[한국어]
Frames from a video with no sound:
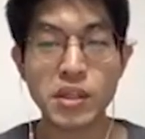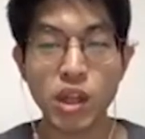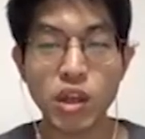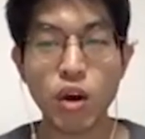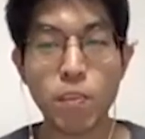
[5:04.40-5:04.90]

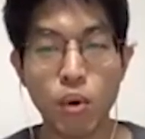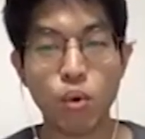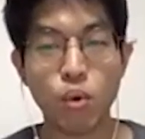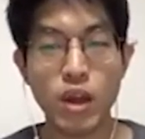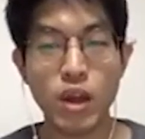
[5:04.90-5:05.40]
영업보고,
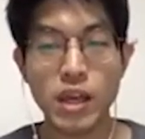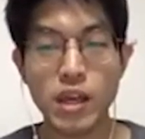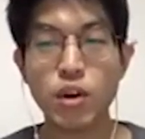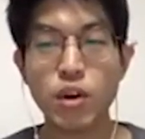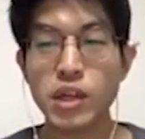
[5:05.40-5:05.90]
이런
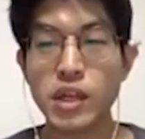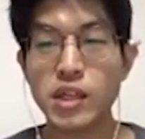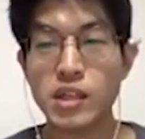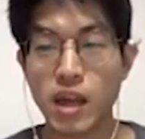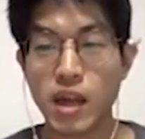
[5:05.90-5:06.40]
것들이
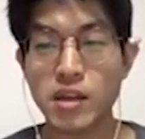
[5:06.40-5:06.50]
다 이제